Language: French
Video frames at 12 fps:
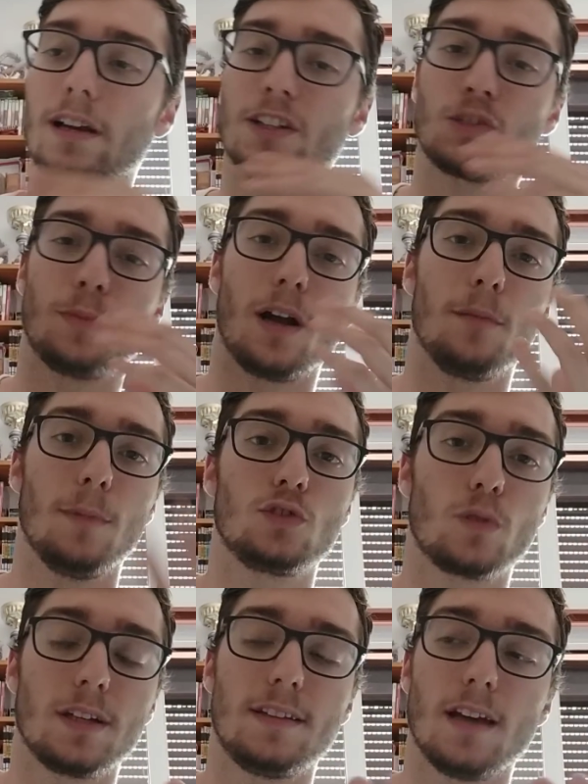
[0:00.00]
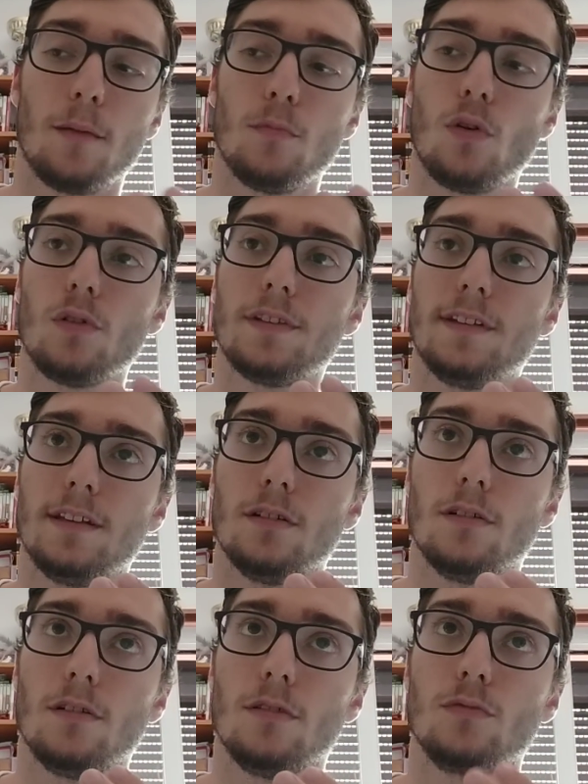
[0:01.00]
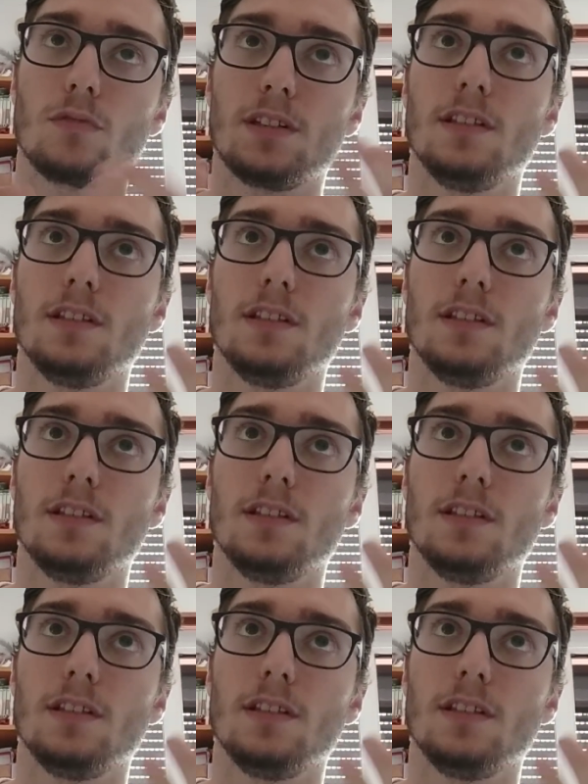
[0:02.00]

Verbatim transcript: là je parle majoritairement des, euh,